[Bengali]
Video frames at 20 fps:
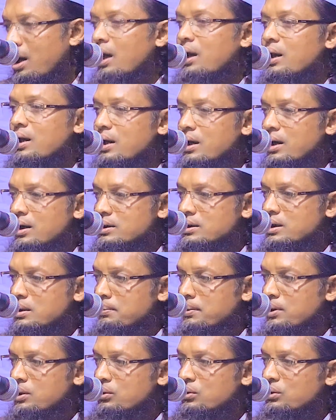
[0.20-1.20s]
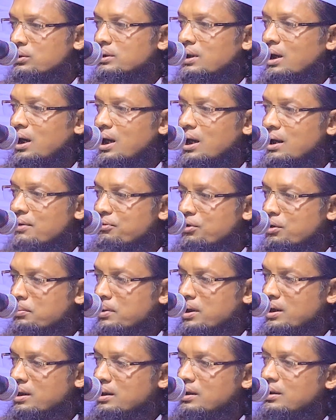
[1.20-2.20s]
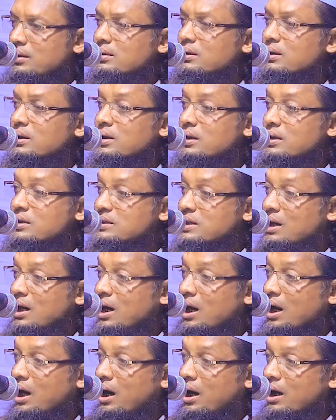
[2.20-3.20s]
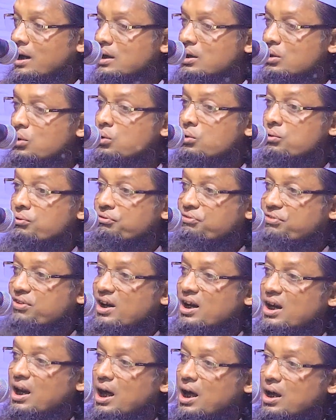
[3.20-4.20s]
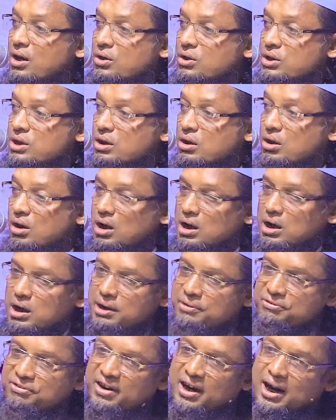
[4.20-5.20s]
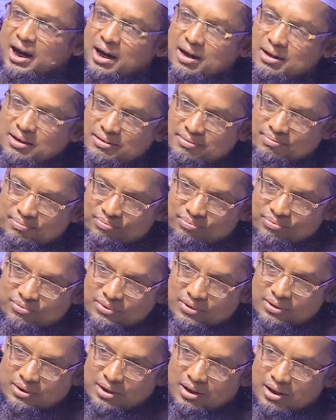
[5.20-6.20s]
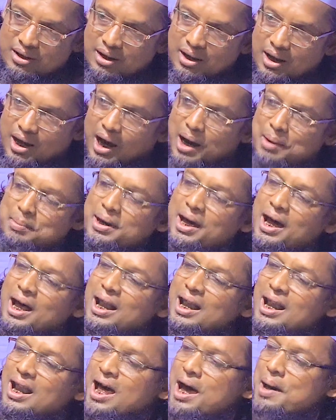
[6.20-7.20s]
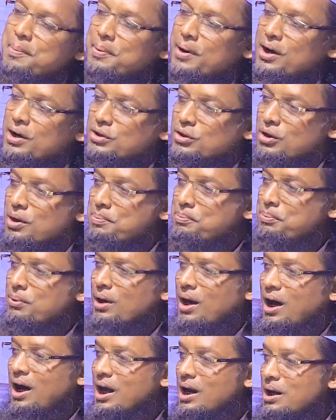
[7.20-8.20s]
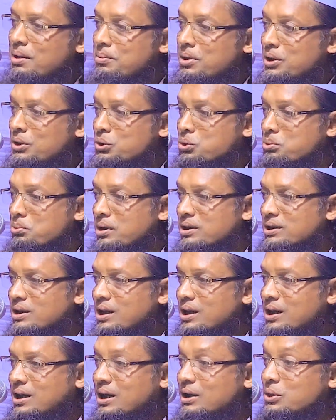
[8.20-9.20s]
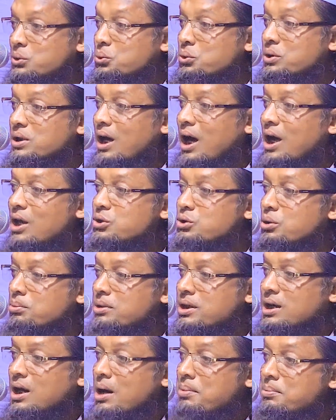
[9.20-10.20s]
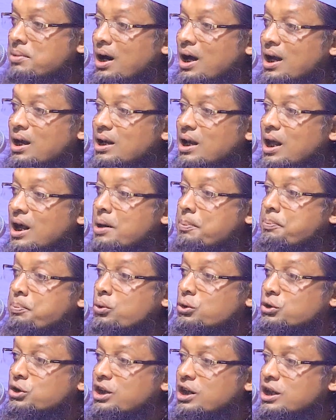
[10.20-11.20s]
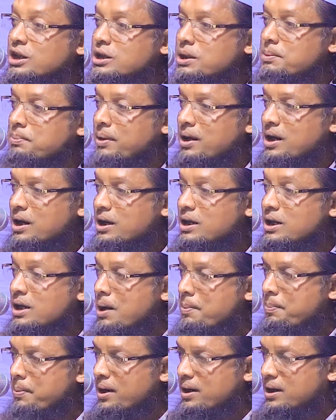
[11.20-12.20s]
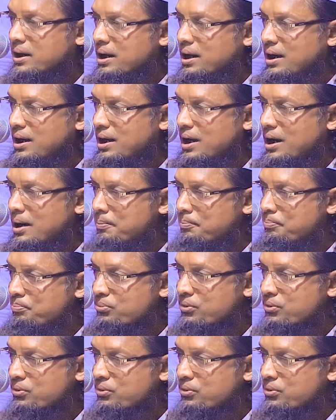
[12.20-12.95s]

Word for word: আল্লাহ তাবারক তাআলা ফরমান ইন্নি জাইলুন ফিল আরদি খলিফা আমি আল্লাহ পাক রব্বুল আলামিন তোমাদেরকে দুনিয়ার জমিনে আমি আল্লাহর প্রতিনিধি বানাইয়া পাঠাইলাম